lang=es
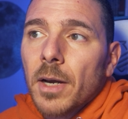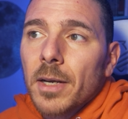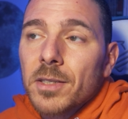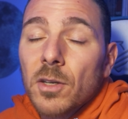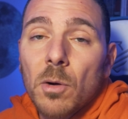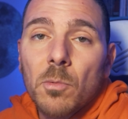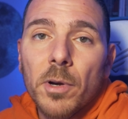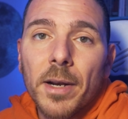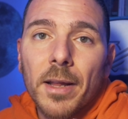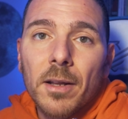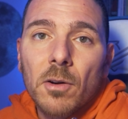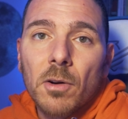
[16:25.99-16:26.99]
Así como
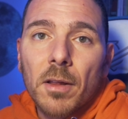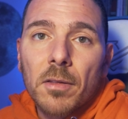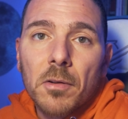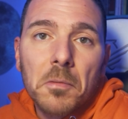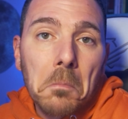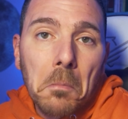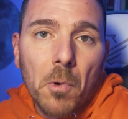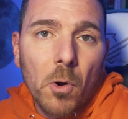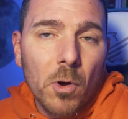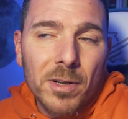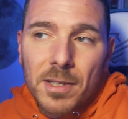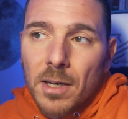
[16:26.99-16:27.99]
en la del corazón
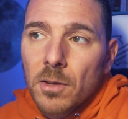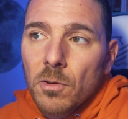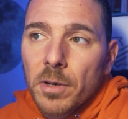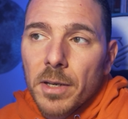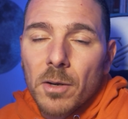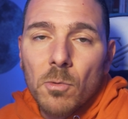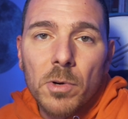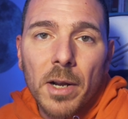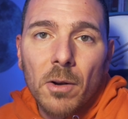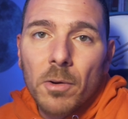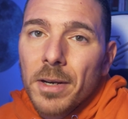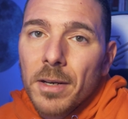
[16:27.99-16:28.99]
no ha salido ningún
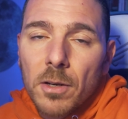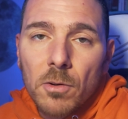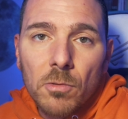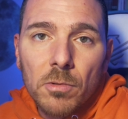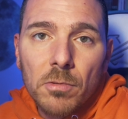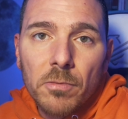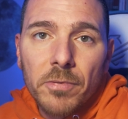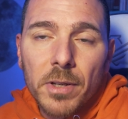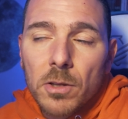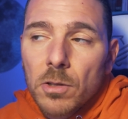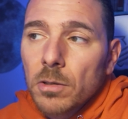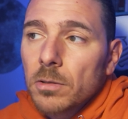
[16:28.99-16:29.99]
halo en ningún
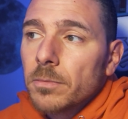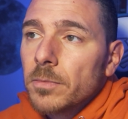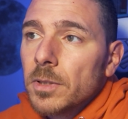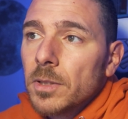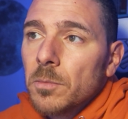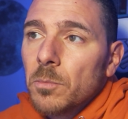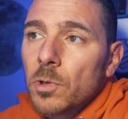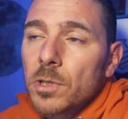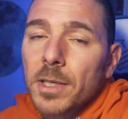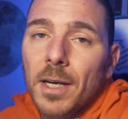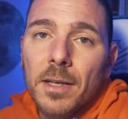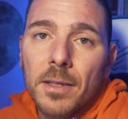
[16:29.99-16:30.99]
filtro,
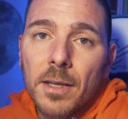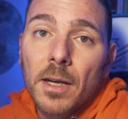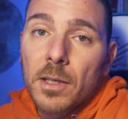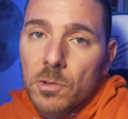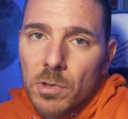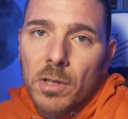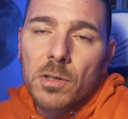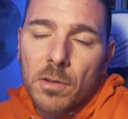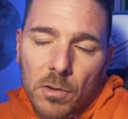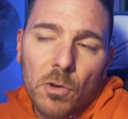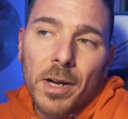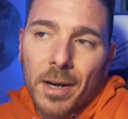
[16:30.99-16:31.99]
pues en Alnitak que es una
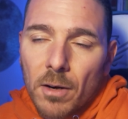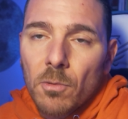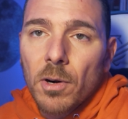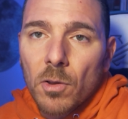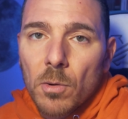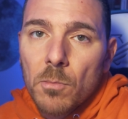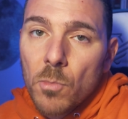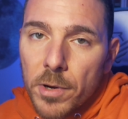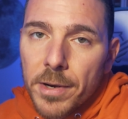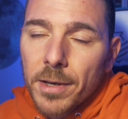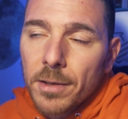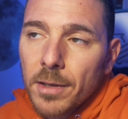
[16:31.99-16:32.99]
zona, recuerdo,
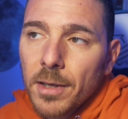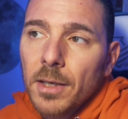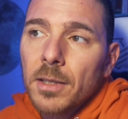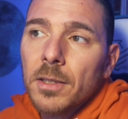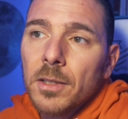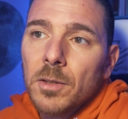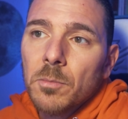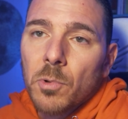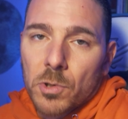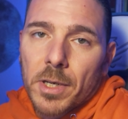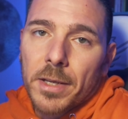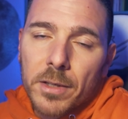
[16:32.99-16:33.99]
muy crítica,
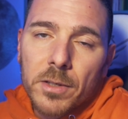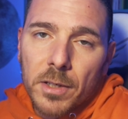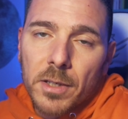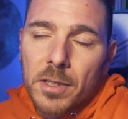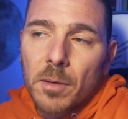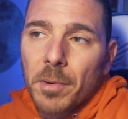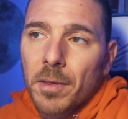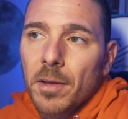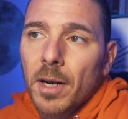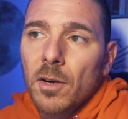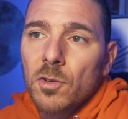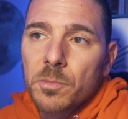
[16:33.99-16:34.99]
pues allí sí que se
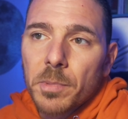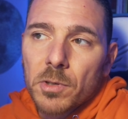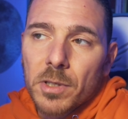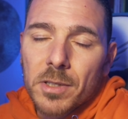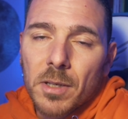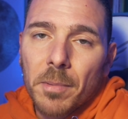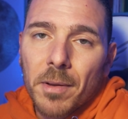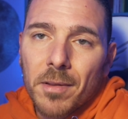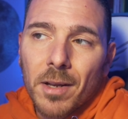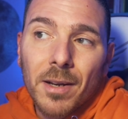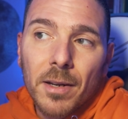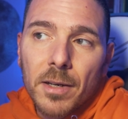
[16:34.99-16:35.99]
aprecian halos, pero es que se
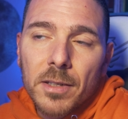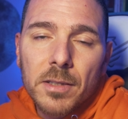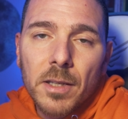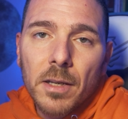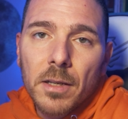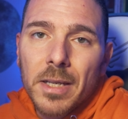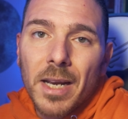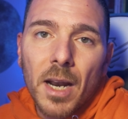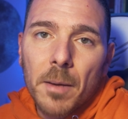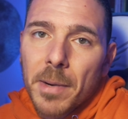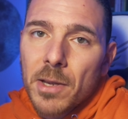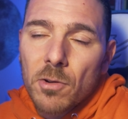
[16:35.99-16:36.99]
aprecian en este y en
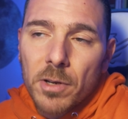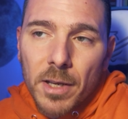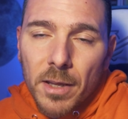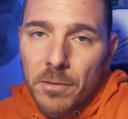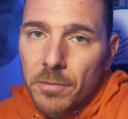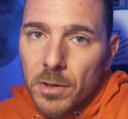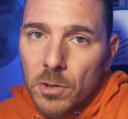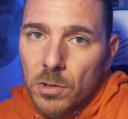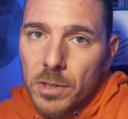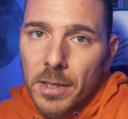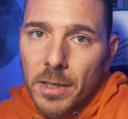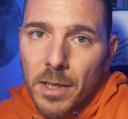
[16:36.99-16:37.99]
la mayoría de
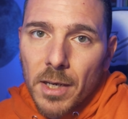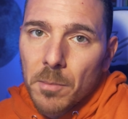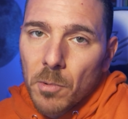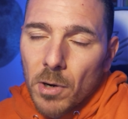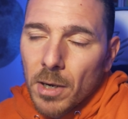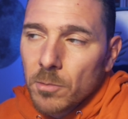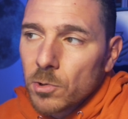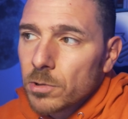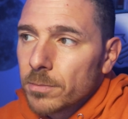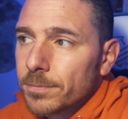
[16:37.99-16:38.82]
filtros que, le pongamos.